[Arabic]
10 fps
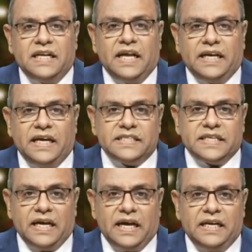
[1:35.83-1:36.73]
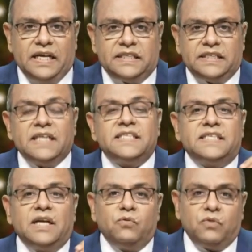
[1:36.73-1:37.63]
الاجهزه التي
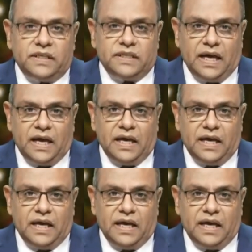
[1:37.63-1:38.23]
تستوردها